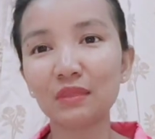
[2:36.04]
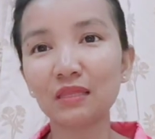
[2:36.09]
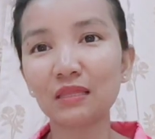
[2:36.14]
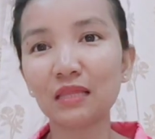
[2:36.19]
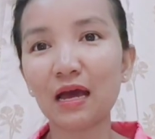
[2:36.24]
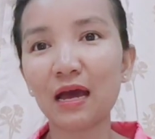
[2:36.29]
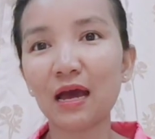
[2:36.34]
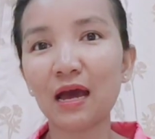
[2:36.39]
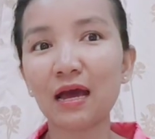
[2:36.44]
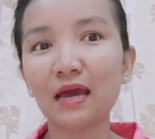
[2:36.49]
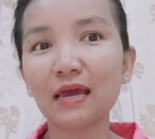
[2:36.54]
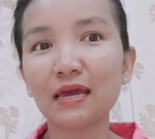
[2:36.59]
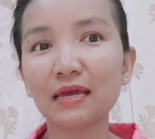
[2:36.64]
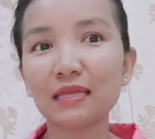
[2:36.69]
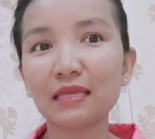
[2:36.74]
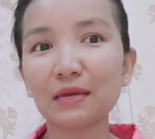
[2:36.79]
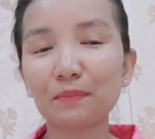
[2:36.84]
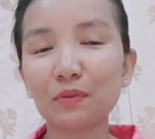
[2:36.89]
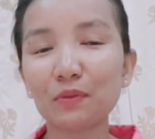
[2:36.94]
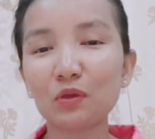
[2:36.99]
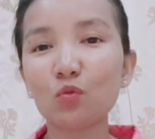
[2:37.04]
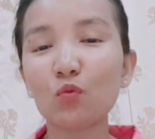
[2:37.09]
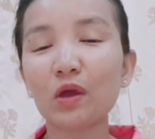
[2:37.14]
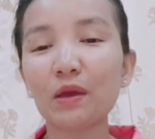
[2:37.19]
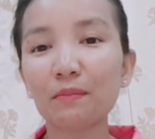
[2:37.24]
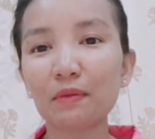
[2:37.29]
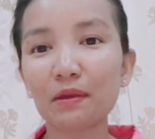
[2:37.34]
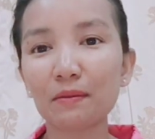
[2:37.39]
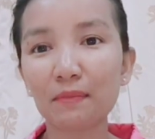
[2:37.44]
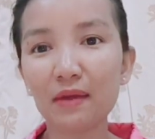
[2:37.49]
อ่า อย่าไปอวย
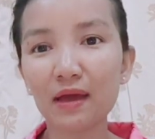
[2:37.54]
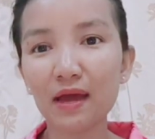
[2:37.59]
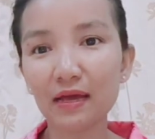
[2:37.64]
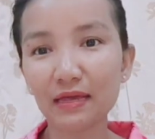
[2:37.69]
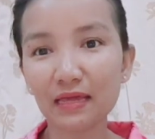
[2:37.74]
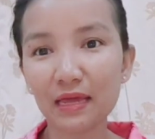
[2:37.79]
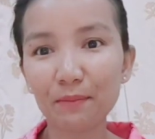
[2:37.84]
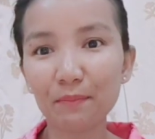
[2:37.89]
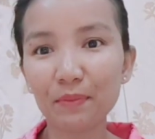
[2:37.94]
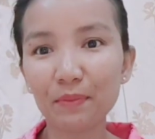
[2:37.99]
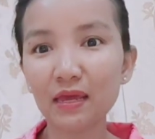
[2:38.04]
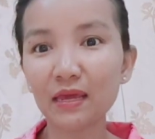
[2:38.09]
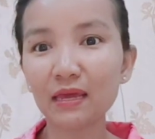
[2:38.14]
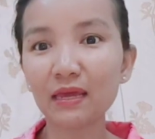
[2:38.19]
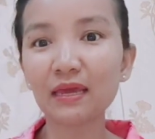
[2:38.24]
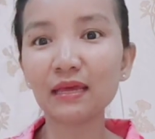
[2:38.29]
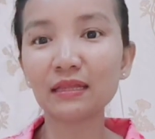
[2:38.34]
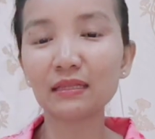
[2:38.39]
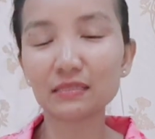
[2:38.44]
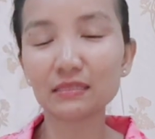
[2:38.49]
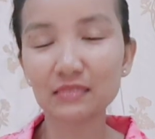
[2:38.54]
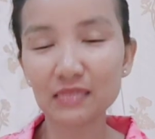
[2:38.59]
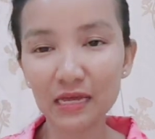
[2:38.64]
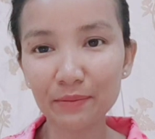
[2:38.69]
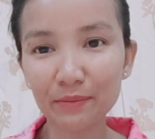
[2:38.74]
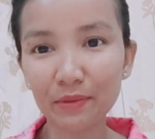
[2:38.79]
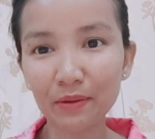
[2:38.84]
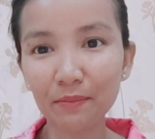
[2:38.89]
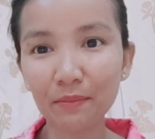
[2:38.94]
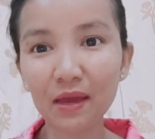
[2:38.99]
มันมากอย่าไปเห็นใจ
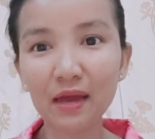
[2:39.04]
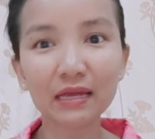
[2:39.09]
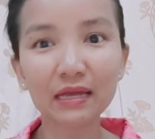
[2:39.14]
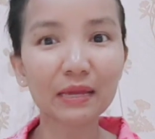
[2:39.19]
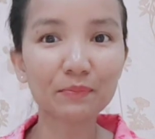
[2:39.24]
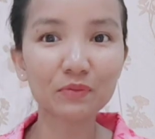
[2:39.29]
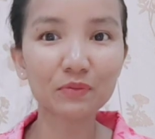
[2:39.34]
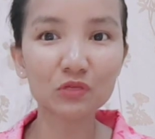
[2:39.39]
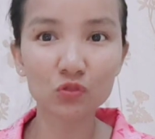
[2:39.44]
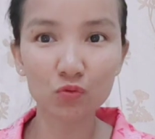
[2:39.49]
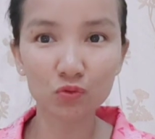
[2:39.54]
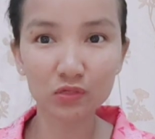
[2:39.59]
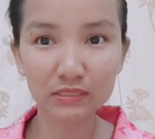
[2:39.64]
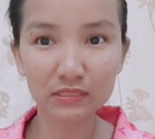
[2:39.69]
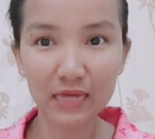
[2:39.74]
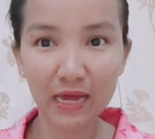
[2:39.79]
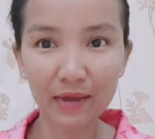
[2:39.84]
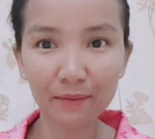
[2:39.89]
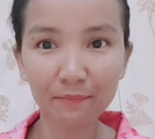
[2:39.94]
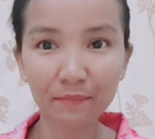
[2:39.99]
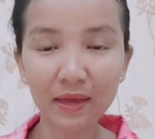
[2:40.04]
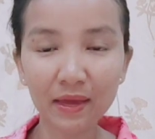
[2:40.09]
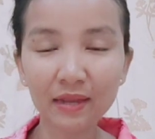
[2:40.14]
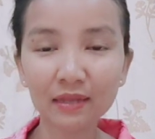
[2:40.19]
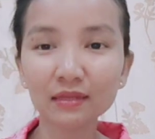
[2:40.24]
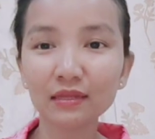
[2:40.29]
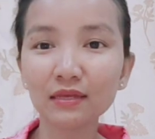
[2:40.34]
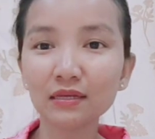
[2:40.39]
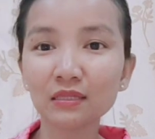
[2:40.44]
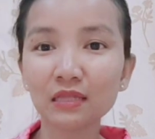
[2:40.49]
มันมากอย่าไปสงสารมัน
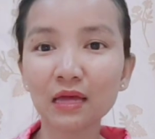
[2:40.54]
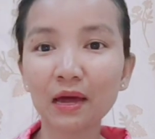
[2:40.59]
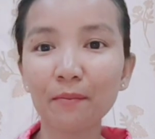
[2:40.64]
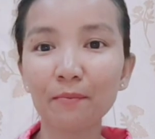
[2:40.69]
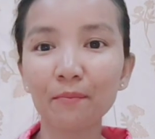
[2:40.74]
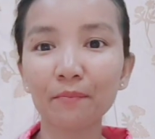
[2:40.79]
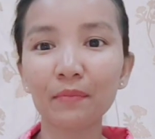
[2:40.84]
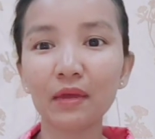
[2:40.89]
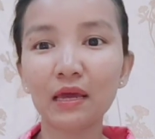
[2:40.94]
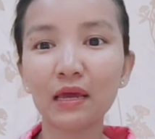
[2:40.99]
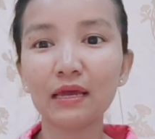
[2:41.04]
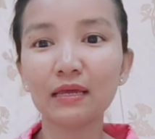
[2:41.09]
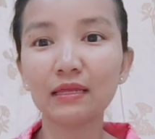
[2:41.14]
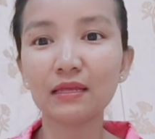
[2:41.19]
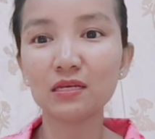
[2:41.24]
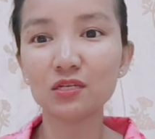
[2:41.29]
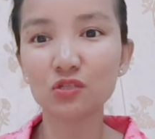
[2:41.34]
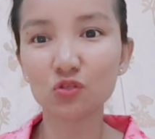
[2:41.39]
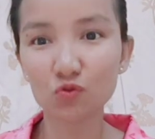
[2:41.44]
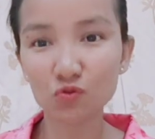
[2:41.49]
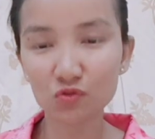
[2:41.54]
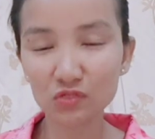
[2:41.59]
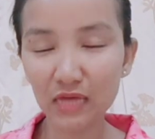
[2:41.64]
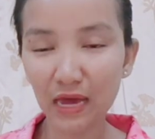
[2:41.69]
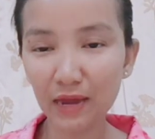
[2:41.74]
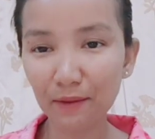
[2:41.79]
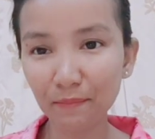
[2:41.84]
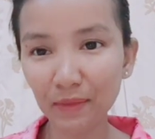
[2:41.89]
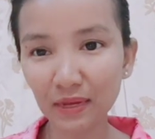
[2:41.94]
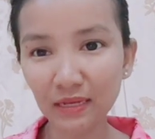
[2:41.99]
ยิ่งทำยิ่งสงสา
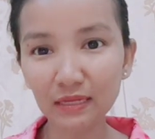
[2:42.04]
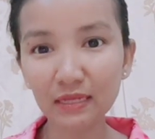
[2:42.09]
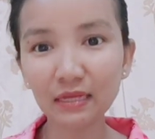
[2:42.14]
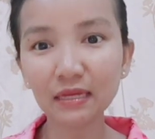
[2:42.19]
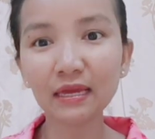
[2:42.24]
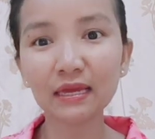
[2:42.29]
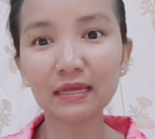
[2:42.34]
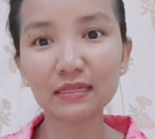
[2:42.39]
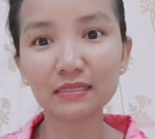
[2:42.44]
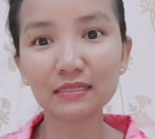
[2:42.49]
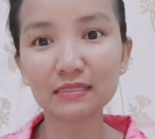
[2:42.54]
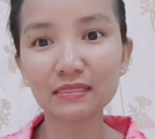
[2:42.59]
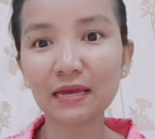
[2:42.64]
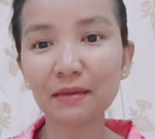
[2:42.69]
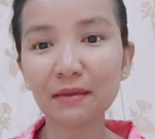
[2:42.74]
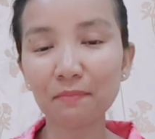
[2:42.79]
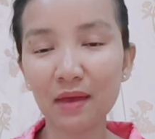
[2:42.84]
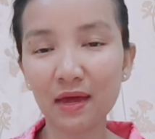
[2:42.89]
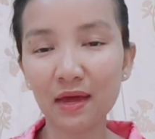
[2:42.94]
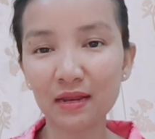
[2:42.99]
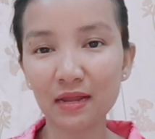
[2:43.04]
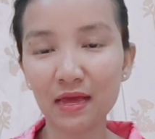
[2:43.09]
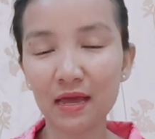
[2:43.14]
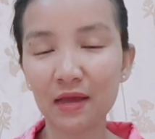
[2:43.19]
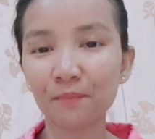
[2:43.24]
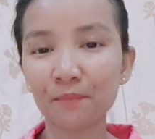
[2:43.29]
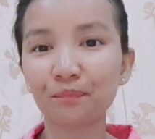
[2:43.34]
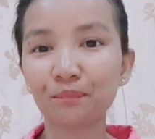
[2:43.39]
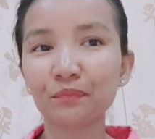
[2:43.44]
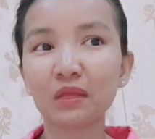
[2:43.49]
รมันยิ่งเห็นใจมันอ่ะ
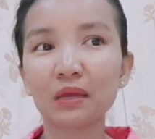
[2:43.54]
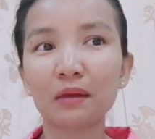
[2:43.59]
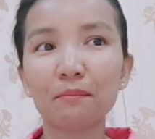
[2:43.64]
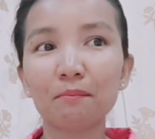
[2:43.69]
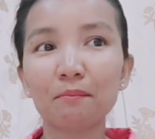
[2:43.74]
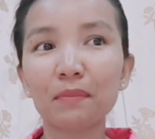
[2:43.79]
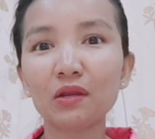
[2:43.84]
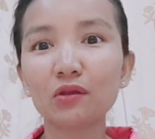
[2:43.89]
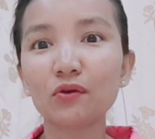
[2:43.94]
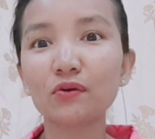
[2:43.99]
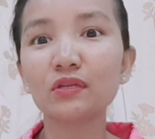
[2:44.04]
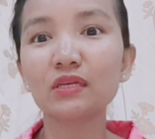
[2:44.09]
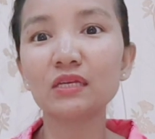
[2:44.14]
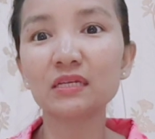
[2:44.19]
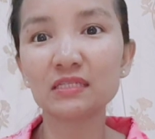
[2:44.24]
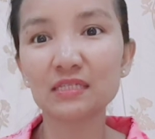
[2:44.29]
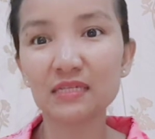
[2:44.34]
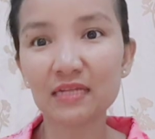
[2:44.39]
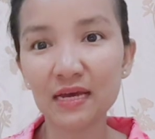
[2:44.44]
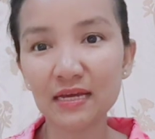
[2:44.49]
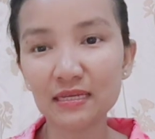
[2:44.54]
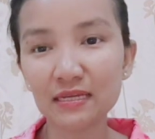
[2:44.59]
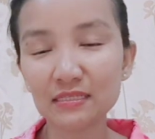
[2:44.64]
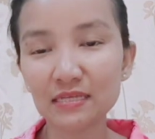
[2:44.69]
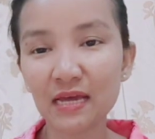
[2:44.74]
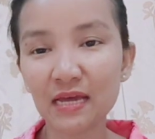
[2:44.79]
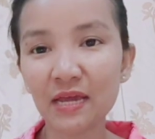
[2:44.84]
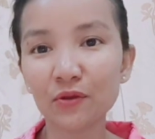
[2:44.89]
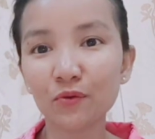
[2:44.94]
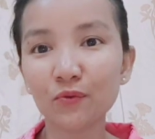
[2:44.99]
มันก็ยิ่งจะได้ใจ
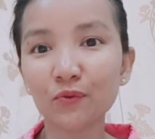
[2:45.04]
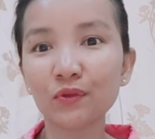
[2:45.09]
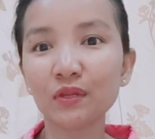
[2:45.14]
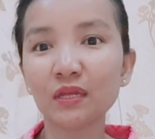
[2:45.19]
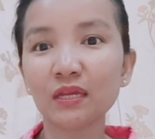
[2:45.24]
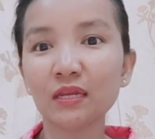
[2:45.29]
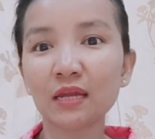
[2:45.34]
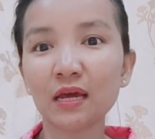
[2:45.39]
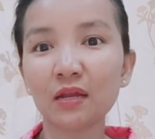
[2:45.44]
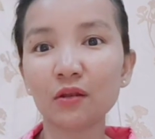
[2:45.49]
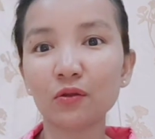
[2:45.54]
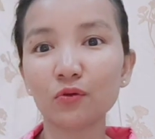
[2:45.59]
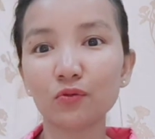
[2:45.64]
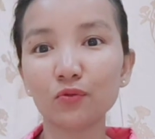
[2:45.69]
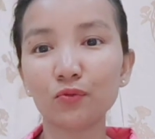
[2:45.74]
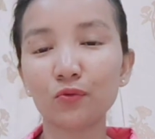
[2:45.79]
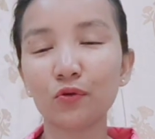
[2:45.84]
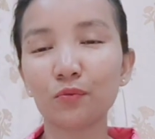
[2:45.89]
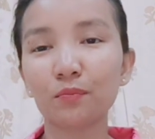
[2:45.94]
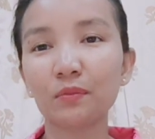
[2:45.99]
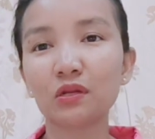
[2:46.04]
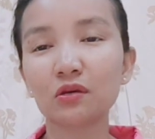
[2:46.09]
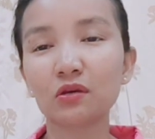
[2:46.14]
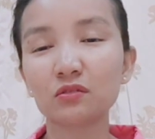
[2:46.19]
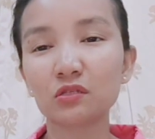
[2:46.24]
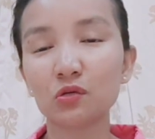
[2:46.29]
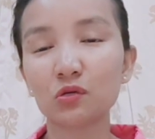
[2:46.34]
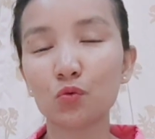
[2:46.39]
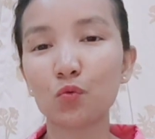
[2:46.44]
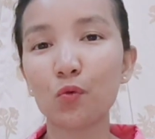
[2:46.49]
โน่นนี่นั่นเนาะทุกคนมันก็
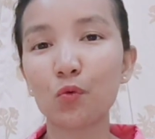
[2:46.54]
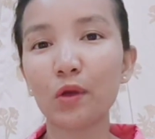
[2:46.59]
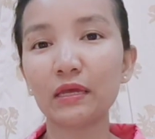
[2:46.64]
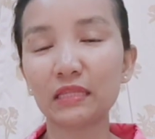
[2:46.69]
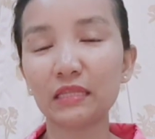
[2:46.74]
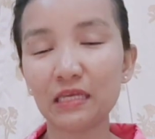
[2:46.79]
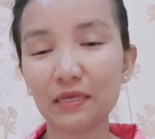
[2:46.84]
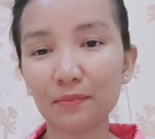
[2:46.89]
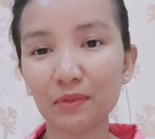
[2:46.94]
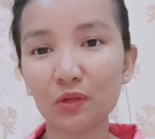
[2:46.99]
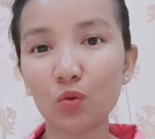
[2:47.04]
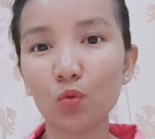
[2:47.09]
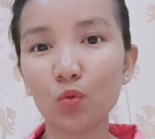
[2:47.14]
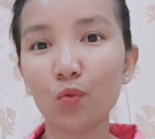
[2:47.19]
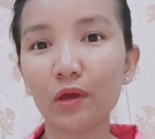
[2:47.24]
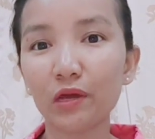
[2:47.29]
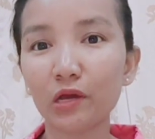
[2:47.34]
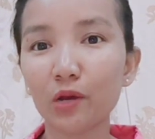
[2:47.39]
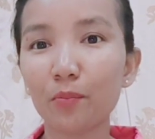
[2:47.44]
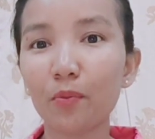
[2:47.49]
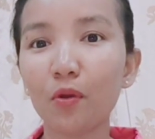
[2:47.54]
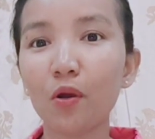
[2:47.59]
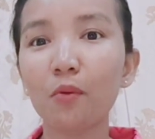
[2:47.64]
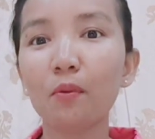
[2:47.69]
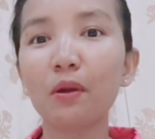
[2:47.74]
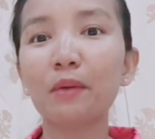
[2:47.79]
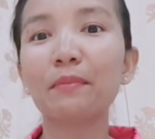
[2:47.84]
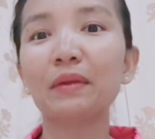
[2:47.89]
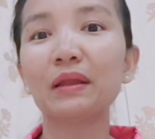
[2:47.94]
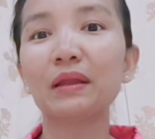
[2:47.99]
จะอวยที่มันอวยก็เพราะ
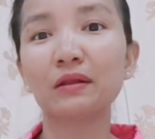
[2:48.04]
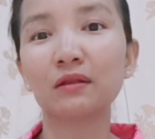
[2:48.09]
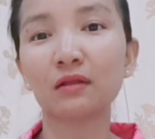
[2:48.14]
ว่ามัน